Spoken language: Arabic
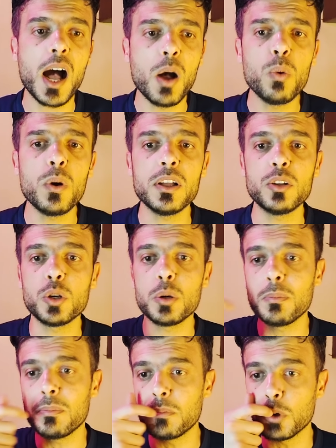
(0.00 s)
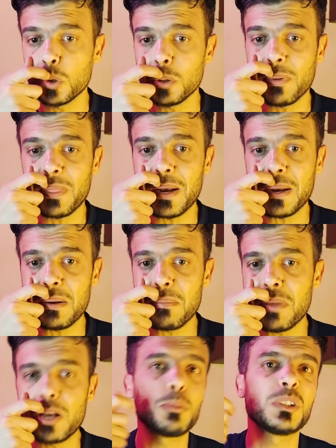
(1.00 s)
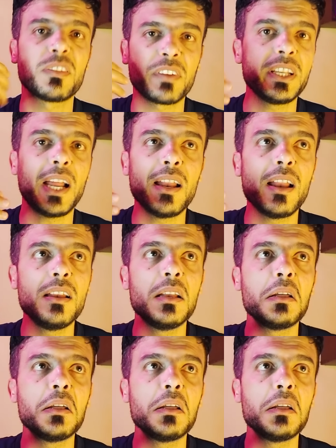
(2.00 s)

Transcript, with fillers: او انه بيكونوا مثلا ما متفقين على